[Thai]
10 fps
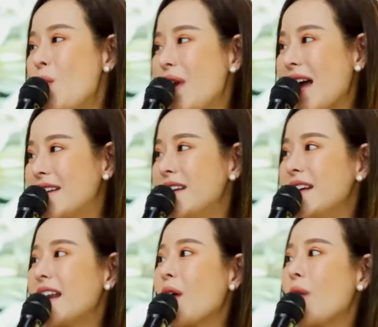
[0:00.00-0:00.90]
เวลาที่
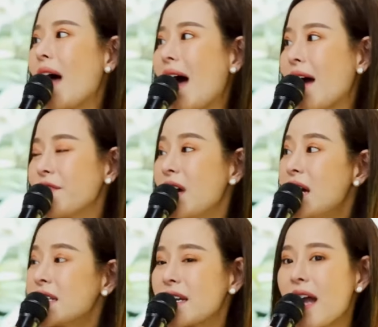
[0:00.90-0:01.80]
เราไลฟ์
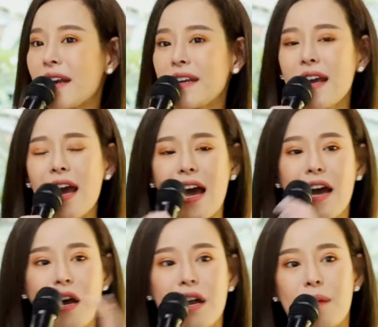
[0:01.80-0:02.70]
ฉะนั้นเนี่ย
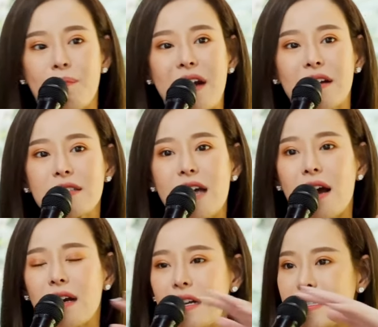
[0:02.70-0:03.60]
มันก็จะ
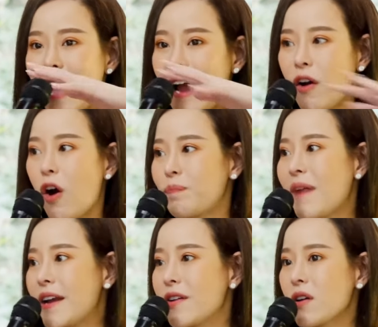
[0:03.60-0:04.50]
กระจายออกไป
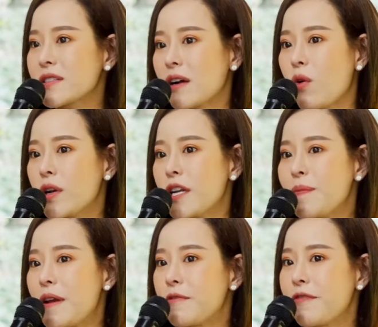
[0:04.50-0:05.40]
นอกจากคนที่
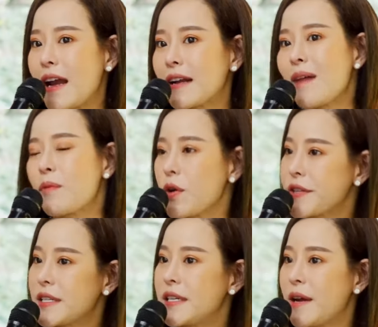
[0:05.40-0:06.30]
เป็นแฟนคลับของเส
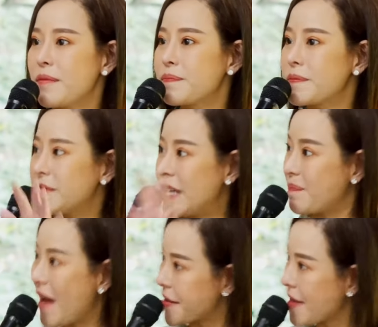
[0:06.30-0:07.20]
ถียร เจ็ด
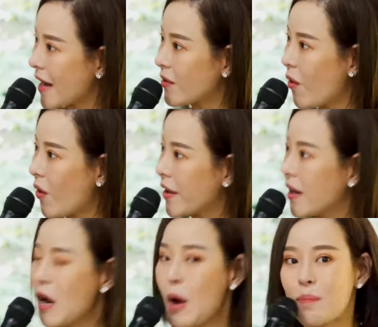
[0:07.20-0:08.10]
แปด แสนคน
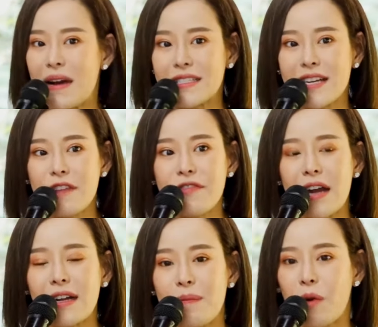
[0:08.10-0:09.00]
มันจะได้แฟ
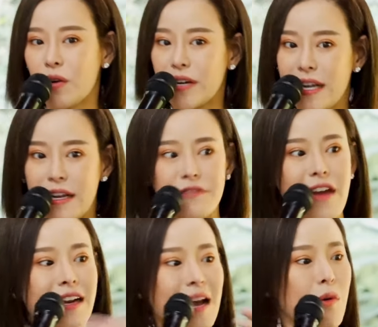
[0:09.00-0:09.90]
นคลับของนิ้งแฟ
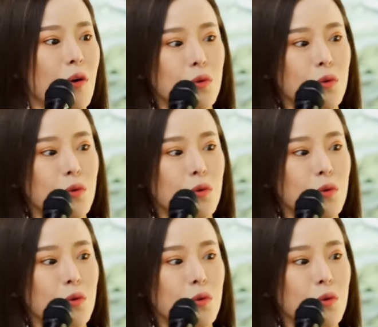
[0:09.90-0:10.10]
นคลับของ